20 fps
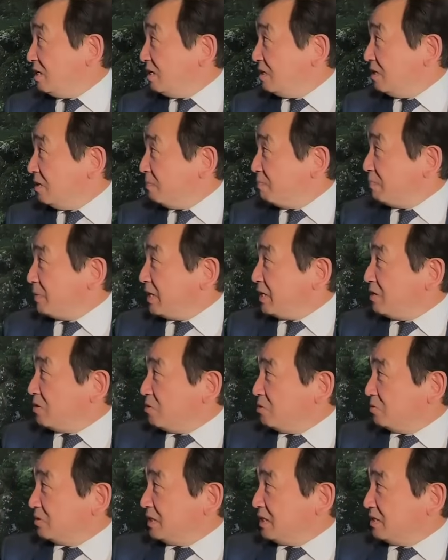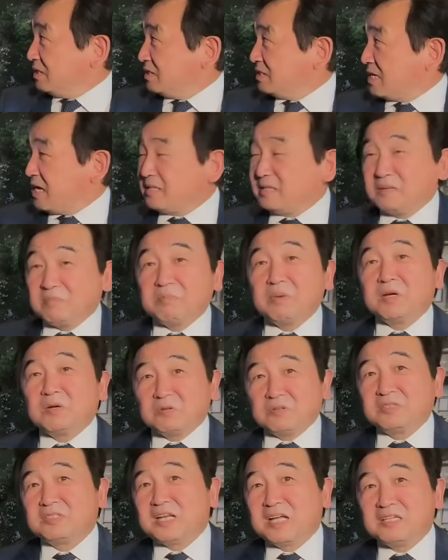和背后的山，背
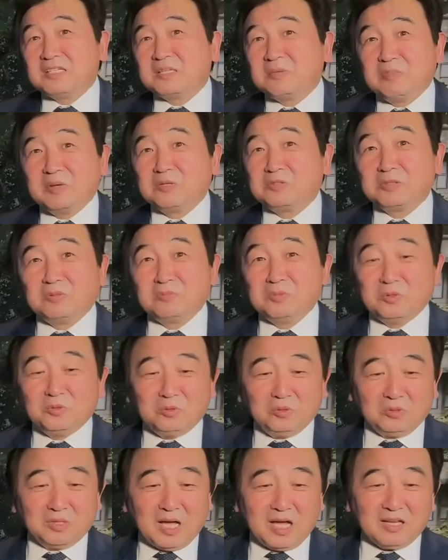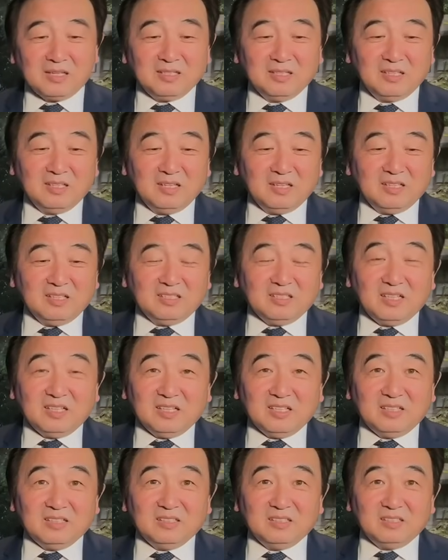后的山是没有什么绿的啊。
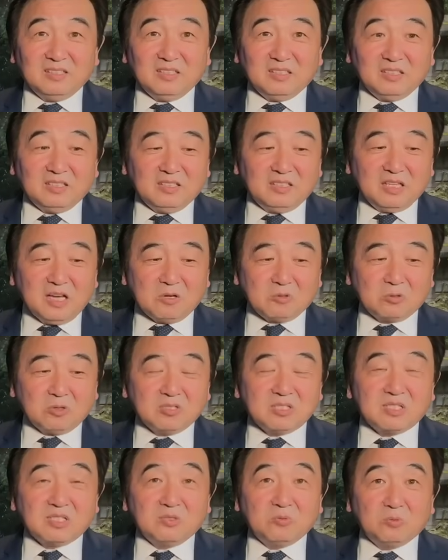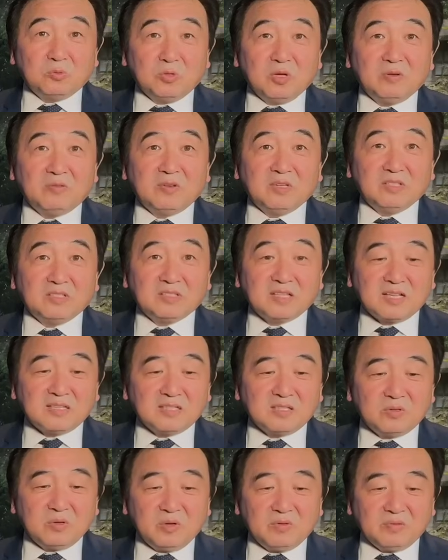呃，你要说四五月份、三
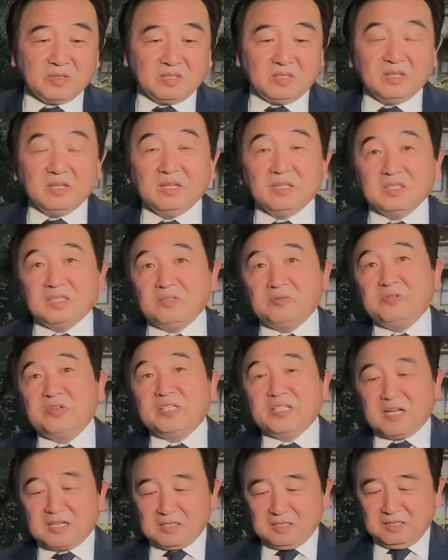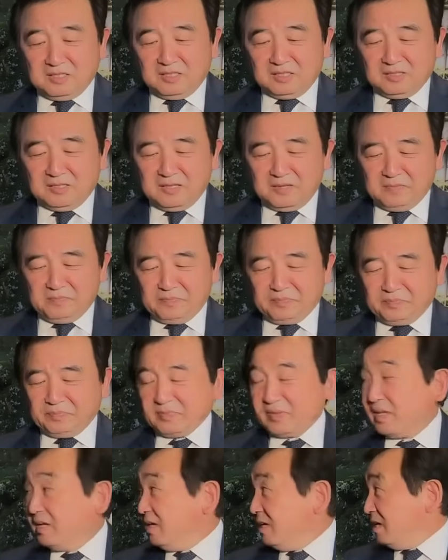四月份是非常可能的。
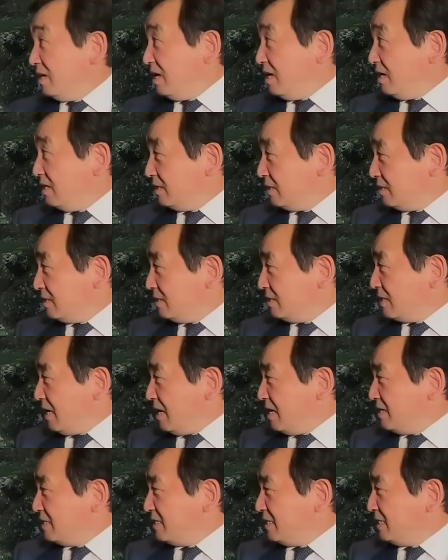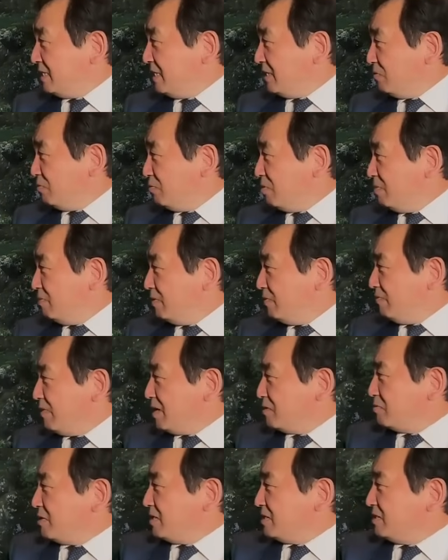呃，当然这些我们
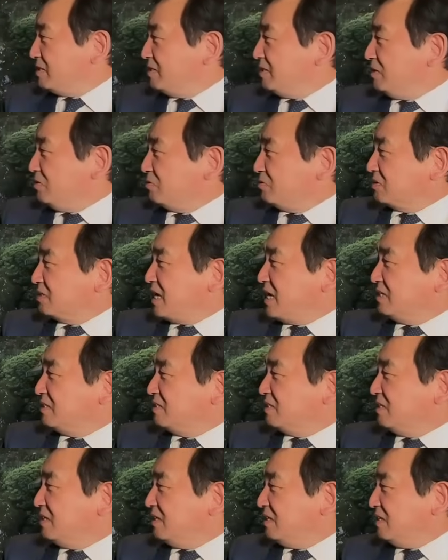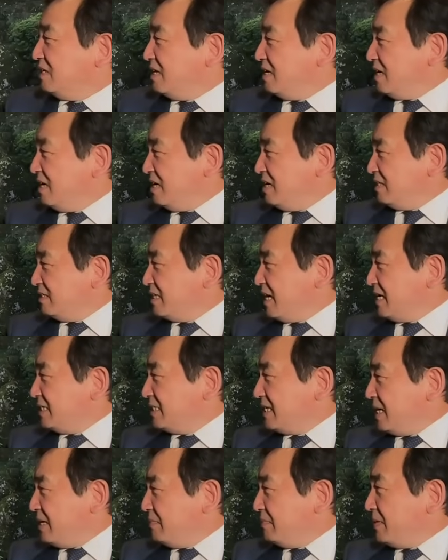完全是一种猜测了。在
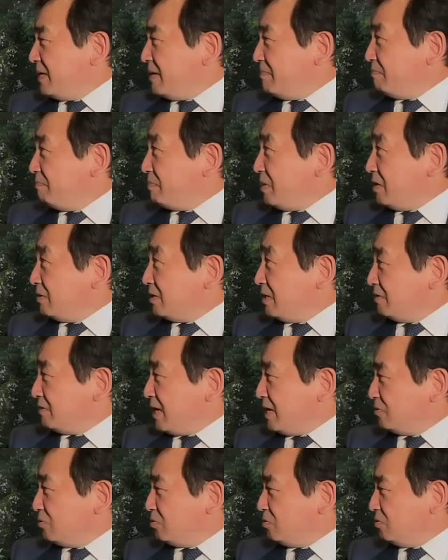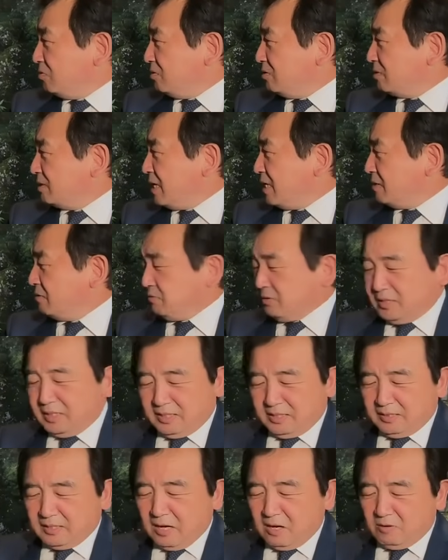这篇报道当中，他就
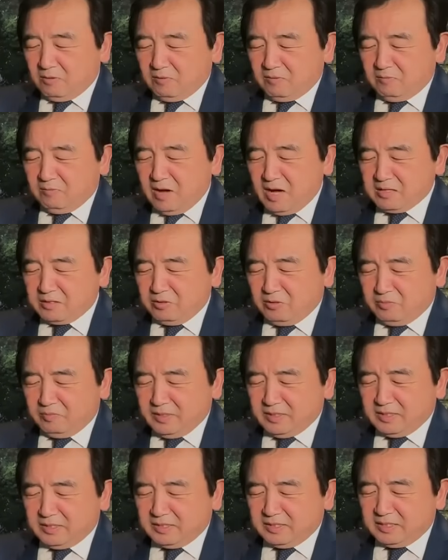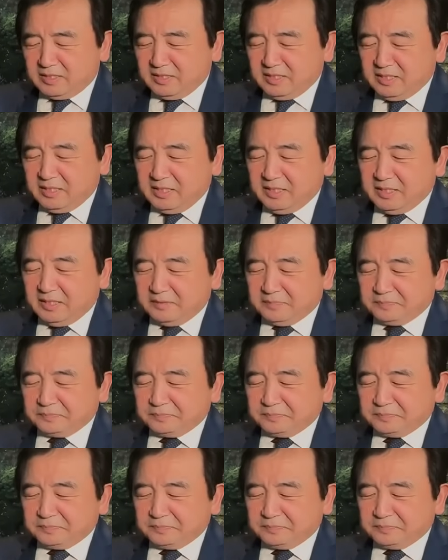提到网友们的质疑：